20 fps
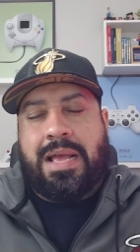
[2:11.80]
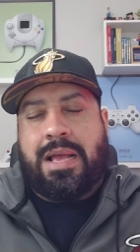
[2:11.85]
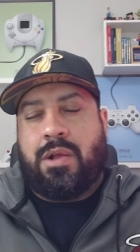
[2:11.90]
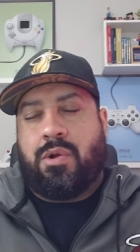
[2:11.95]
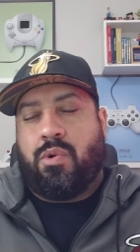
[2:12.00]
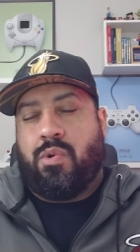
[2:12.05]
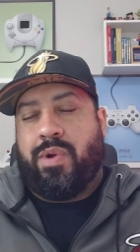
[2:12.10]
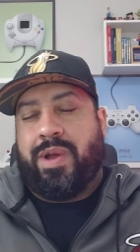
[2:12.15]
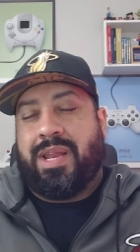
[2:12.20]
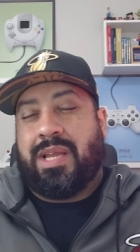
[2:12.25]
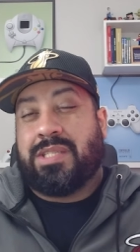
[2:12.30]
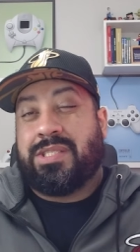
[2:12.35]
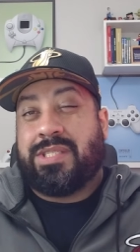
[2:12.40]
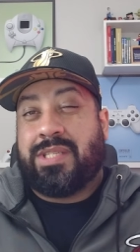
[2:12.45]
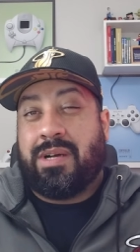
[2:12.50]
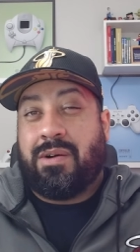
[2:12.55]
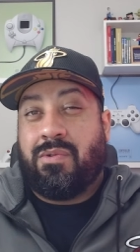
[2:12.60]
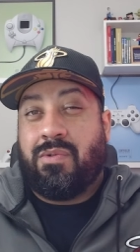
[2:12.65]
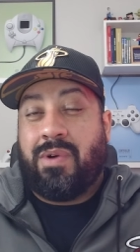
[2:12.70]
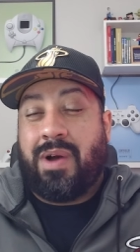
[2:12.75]
com
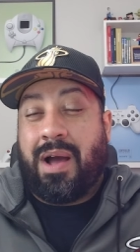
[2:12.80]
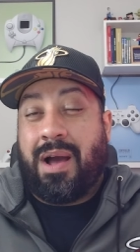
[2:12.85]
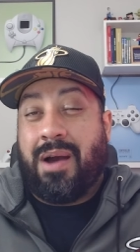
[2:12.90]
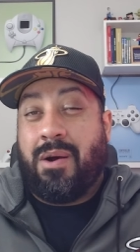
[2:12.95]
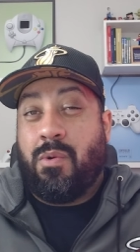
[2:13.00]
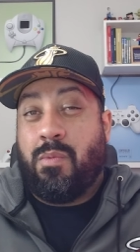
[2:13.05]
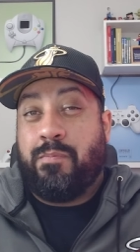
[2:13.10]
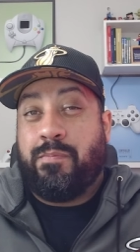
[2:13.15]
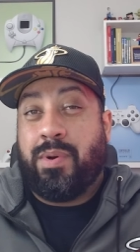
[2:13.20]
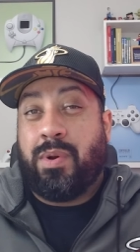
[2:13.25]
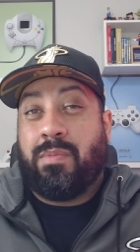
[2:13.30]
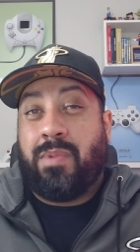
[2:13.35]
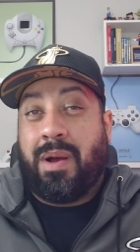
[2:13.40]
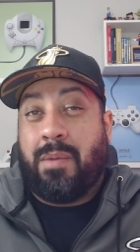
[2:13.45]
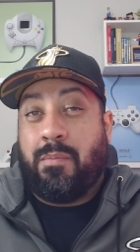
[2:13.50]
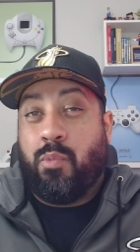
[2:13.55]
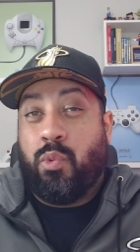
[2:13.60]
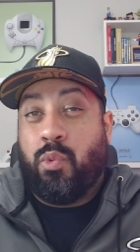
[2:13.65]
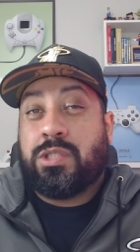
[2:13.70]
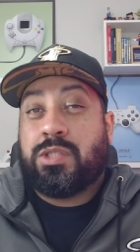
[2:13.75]
relação ao,
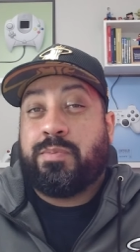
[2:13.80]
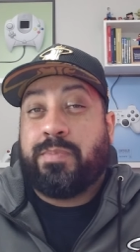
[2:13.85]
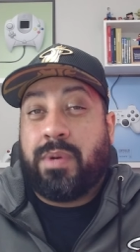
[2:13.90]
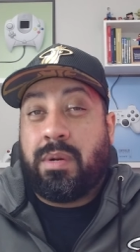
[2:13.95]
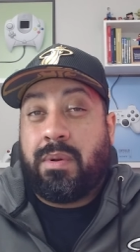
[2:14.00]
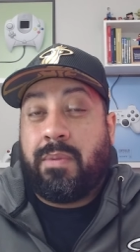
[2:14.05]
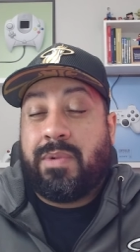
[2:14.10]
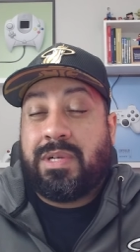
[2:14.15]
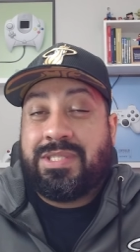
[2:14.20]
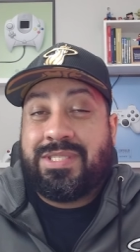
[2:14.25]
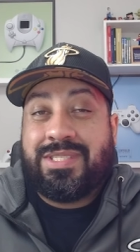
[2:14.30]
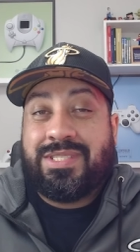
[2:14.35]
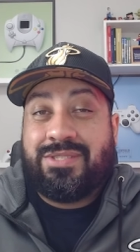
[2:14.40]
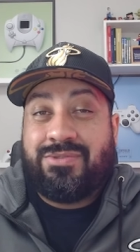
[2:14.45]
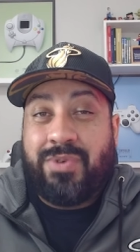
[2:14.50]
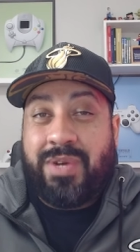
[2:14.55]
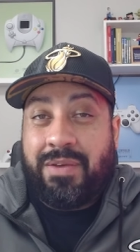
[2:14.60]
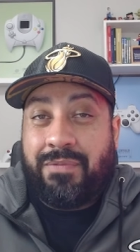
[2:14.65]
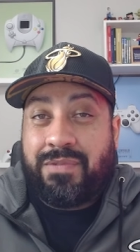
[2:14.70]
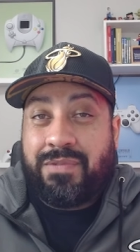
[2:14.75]
a muitos problemas de
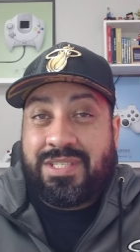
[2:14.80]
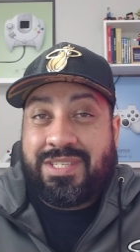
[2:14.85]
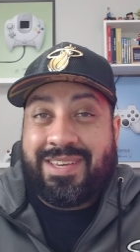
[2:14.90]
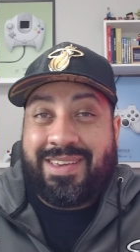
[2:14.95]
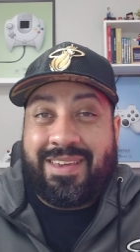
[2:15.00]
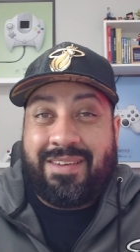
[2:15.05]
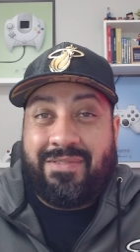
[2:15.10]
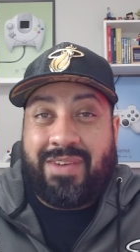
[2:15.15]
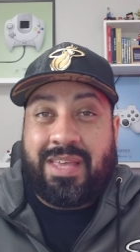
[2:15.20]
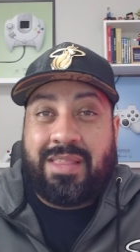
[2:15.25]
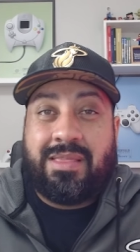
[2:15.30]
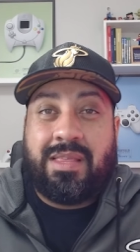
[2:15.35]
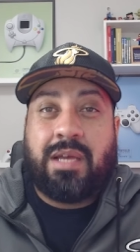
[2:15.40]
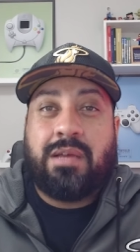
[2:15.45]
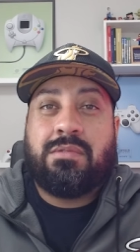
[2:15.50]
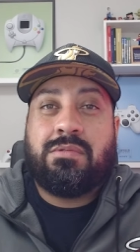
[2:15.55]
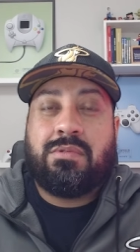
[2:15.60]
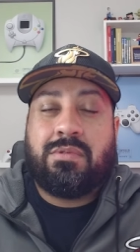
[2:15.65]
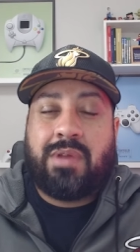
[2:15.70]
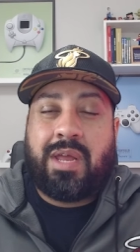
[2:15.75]
drift que vem
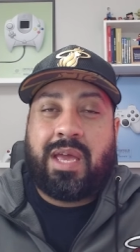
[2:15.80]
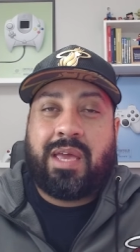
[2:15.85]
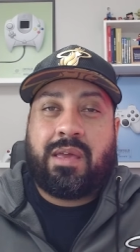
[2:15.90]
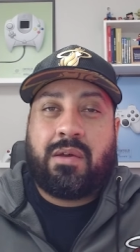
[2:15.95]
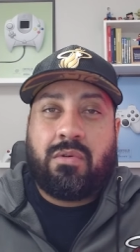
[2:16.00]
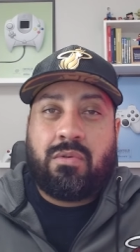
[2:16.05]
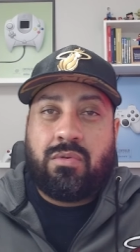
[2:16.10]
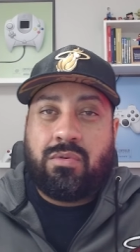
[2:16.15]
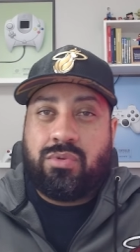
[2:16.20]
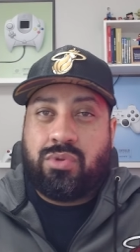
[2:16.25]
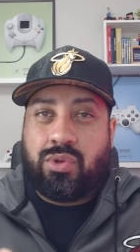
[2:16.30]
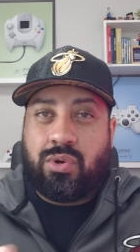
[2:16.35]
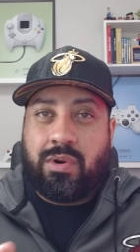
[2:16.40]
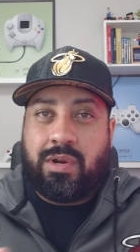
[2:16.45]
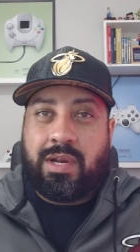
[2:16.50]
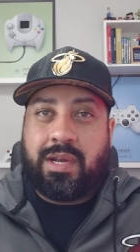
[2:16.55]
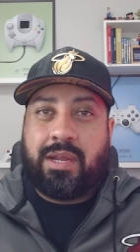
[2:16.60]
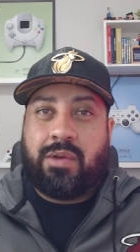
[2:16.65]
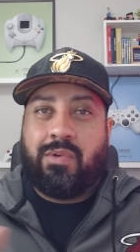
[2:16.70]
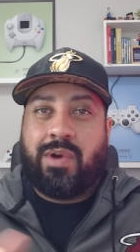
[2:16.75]
dando, né? Que é o
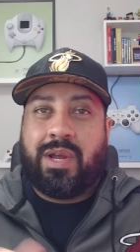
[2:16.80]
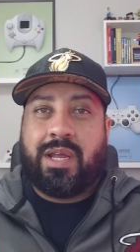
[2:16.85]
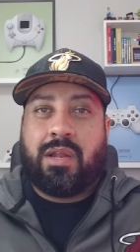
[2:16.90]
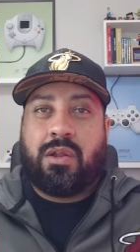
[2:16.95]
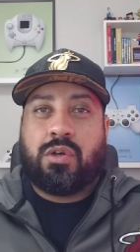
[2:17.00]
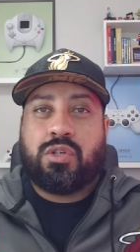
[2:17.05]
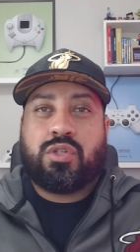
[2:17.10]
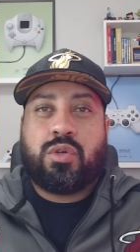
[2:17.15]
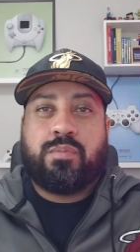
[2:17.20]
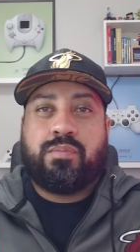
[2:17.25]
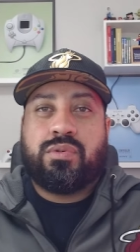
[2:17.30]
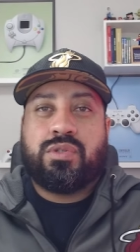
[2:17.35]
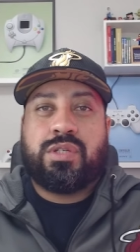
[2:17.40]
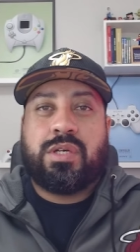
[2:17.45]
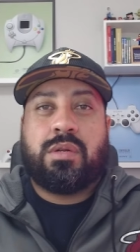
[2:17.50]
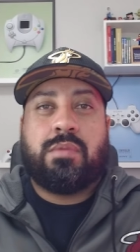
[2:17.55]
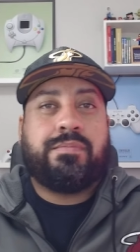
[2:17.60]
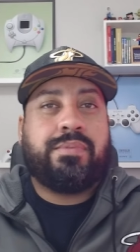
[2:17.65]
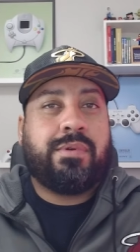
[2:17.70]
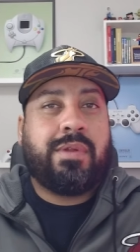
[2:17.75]
controle ali, o analógico
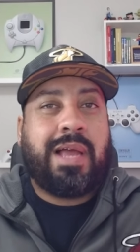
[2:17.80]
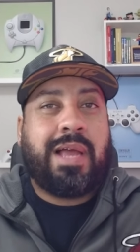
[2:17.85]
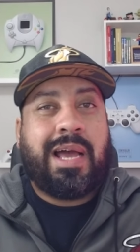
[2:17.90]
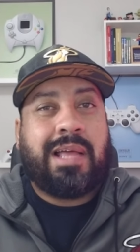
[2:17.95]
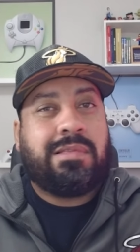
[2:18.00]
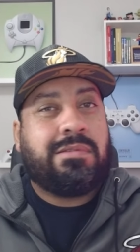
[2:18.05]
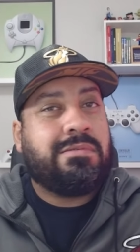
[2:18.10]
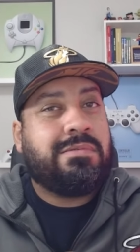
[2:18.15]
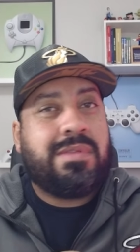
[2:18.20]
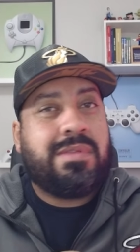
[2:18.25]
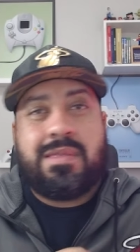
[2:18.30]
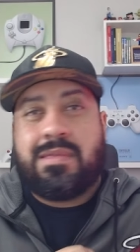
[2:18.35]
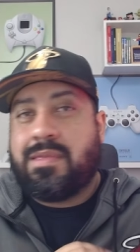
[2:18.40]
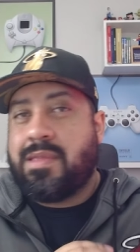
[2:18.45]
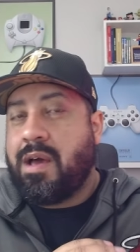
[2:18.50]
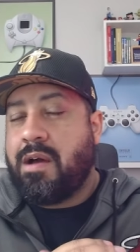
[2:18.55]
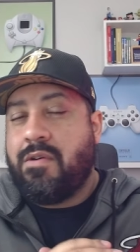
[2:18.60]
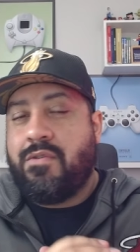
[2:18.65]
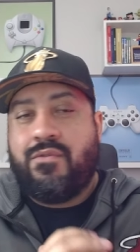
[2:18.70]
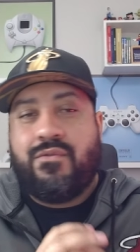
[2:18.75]
puxando para o lado,
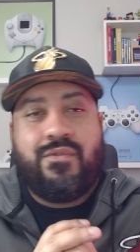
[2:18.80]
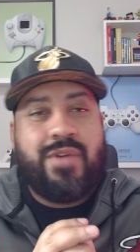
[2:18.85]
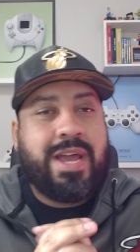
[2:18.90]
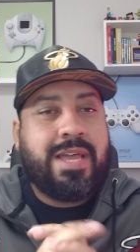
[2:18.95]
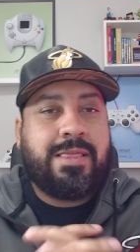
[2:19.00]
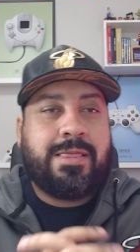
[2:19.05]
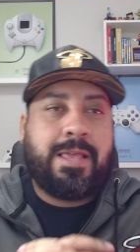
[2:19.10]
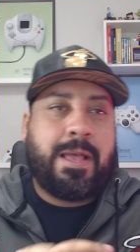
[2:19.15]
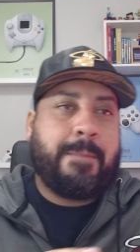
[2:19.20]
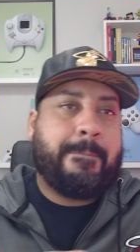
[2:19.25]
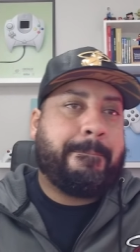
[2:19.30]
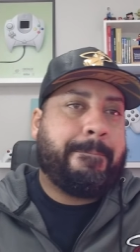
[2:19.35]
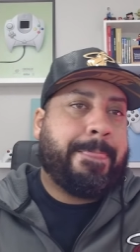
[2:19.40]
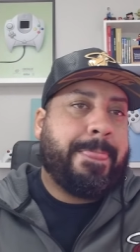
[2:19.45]
não vai ter.